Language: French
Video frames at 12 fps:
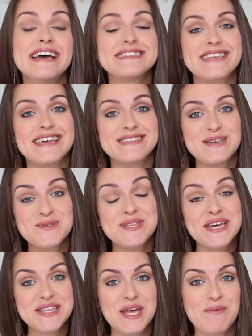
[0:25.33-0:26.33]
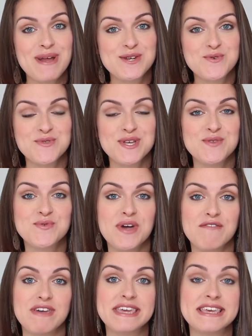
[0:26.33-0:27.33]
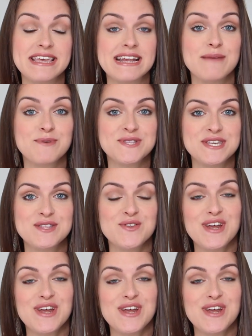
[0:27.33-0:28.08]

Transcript: Ça a été une très très belle journée donc avec Clémentine